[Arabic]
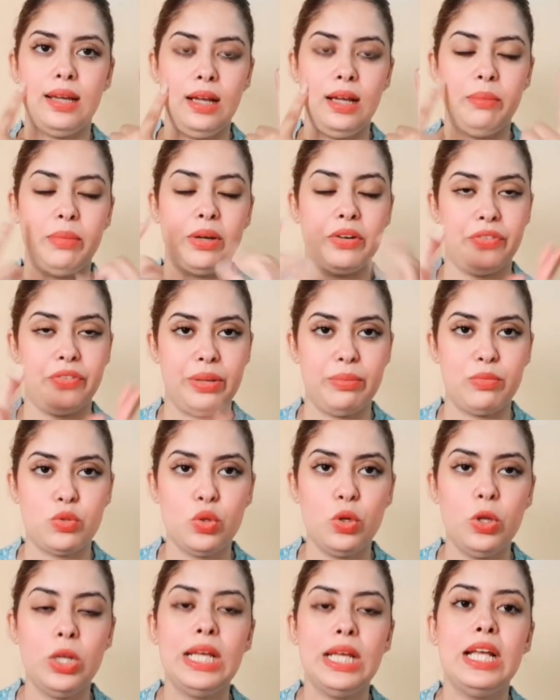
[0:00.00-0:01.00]
هنا احمر
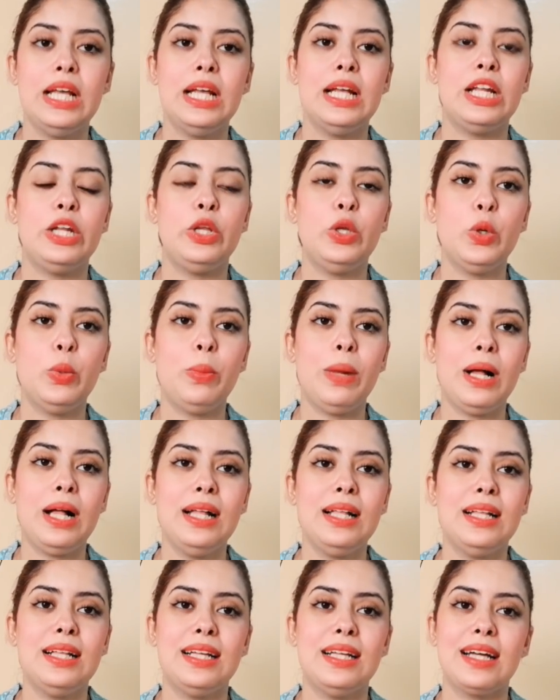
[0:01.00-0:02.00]
فهمتوا اليوم
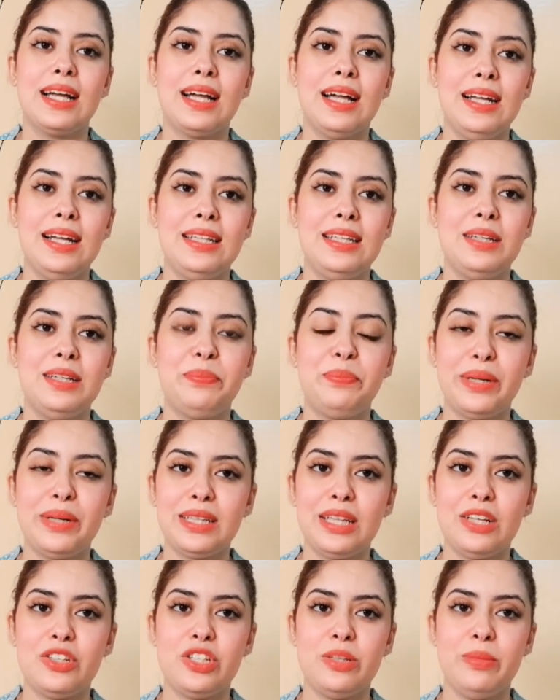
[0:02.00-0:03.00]
غادي
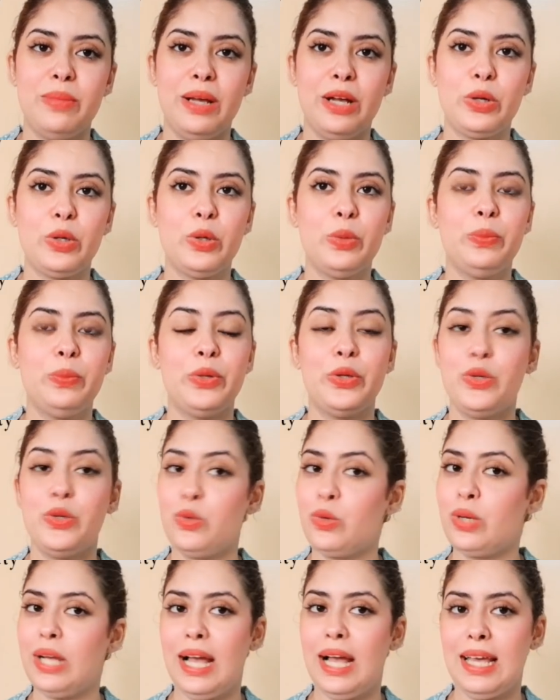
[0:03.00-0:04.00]
نبارطاجي معكم
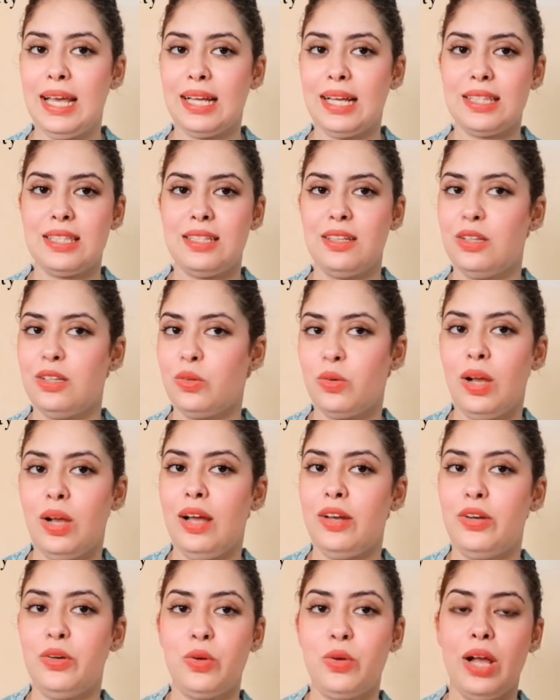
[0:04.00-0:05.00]
النقعه يا اختي
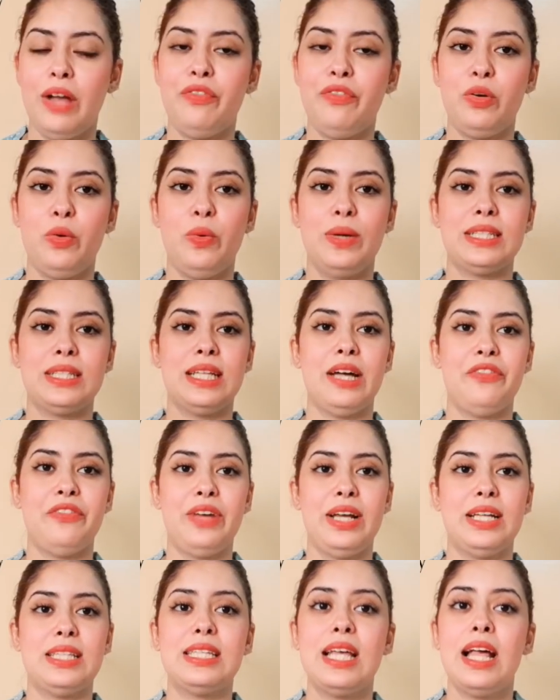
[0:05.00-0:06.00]
النقعه النقعه في
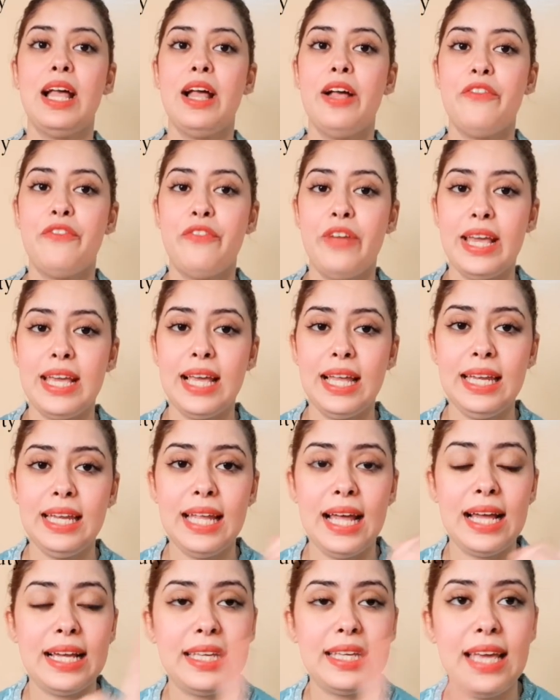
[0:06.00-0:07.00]
الوصفات
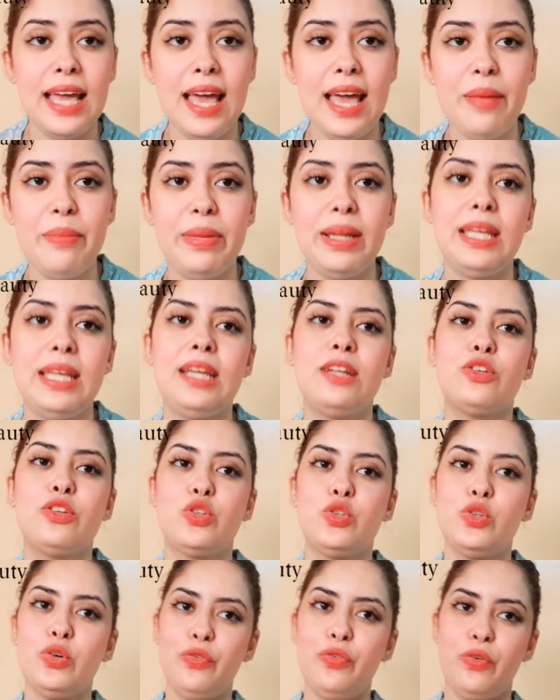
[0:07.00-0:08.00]
فيلا كاملين
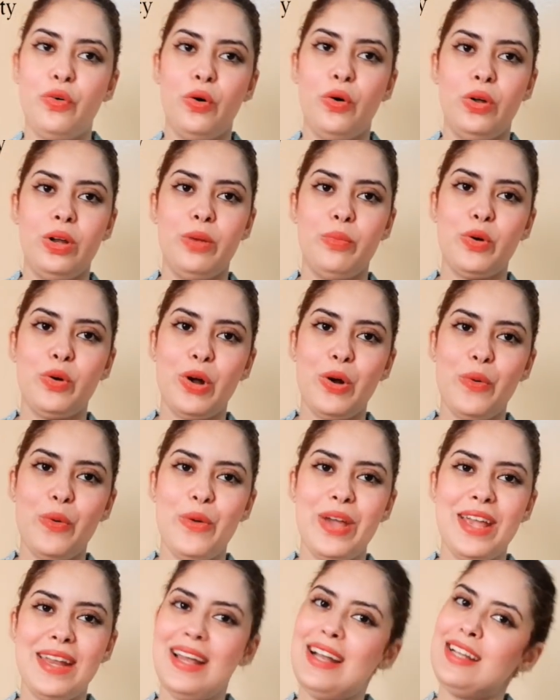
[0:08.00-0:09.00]
شوفوا
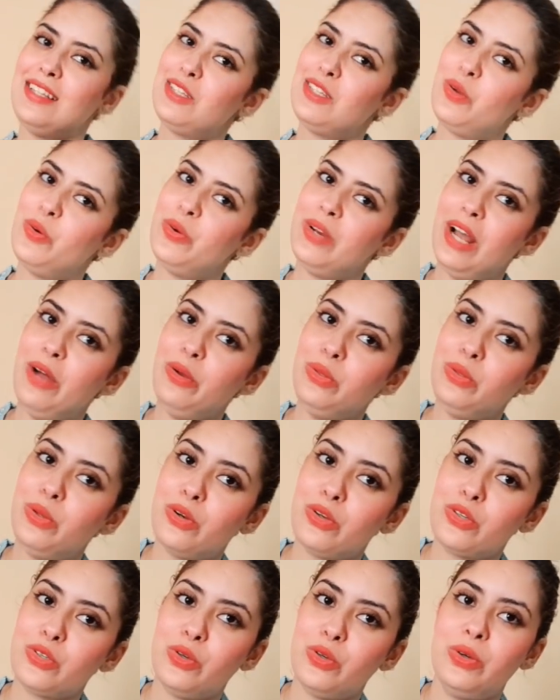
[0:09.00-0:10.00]
المكونات ونعاودوا
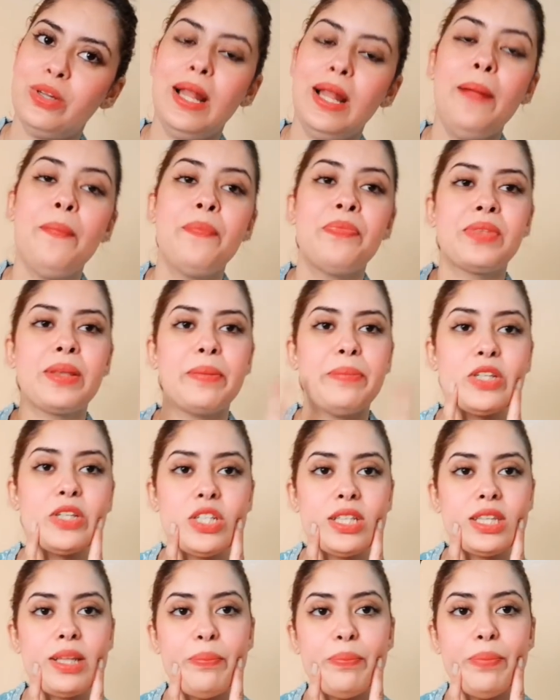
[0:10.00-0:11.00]
نرجعوا هنا
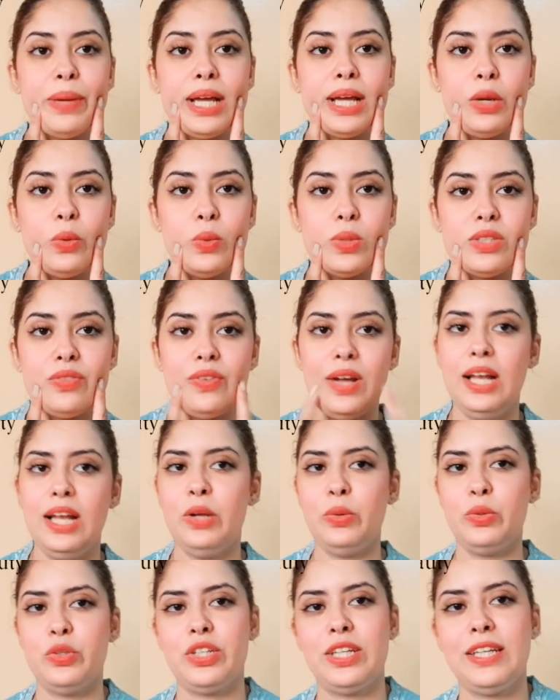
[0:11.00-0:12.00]
باش نطبق الوصفه
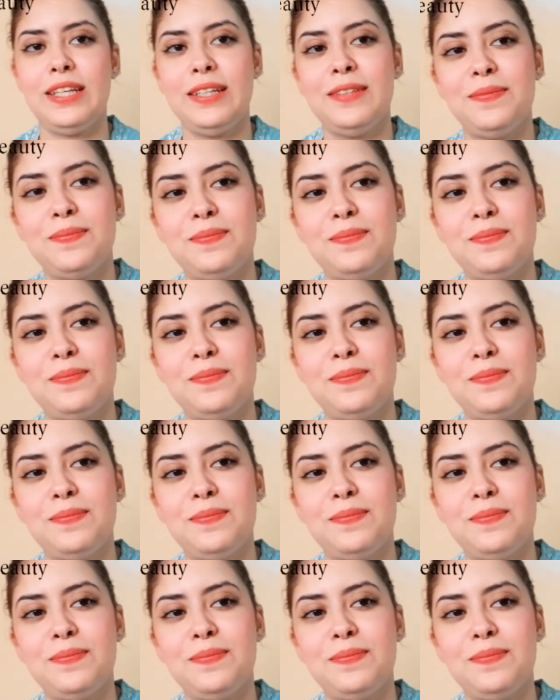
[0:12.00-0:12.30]
على وجهي